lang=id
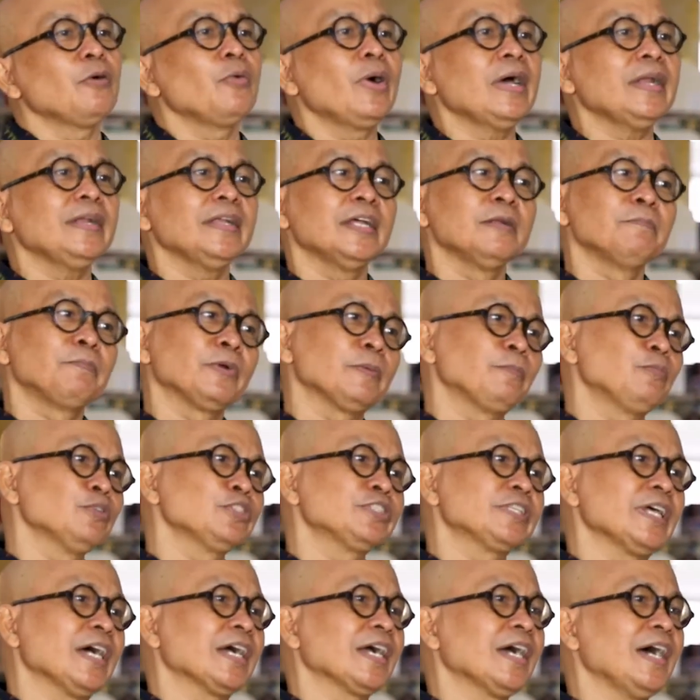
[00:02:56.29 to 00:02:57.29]
dan
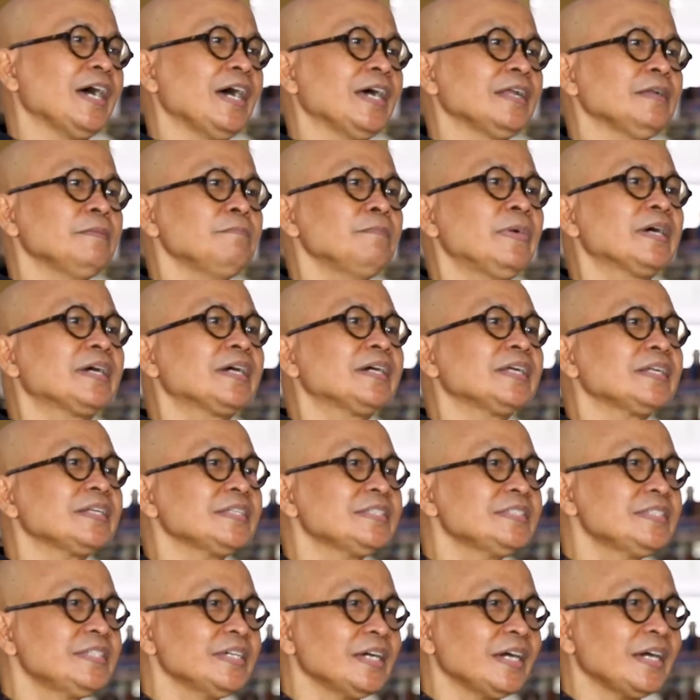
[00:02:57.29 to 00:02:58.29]
perpustakaan
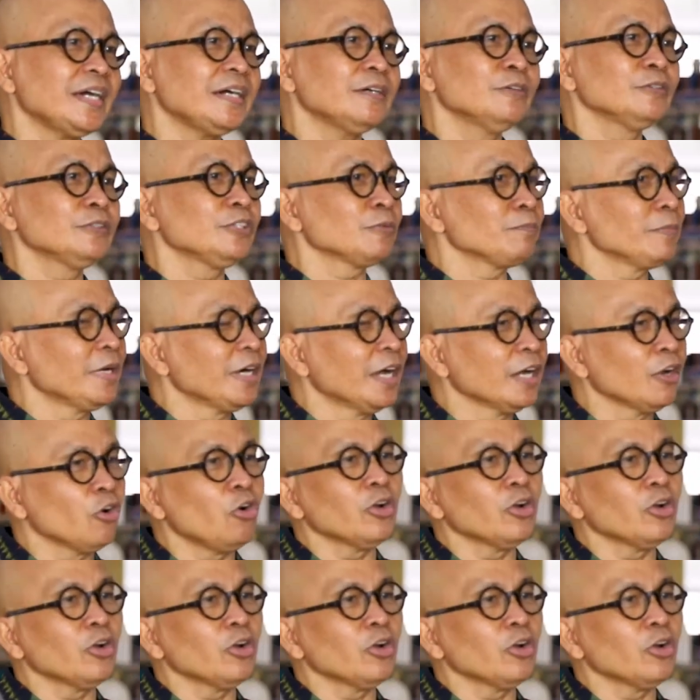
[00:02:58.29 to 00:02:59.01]
bekerja untuk mengelola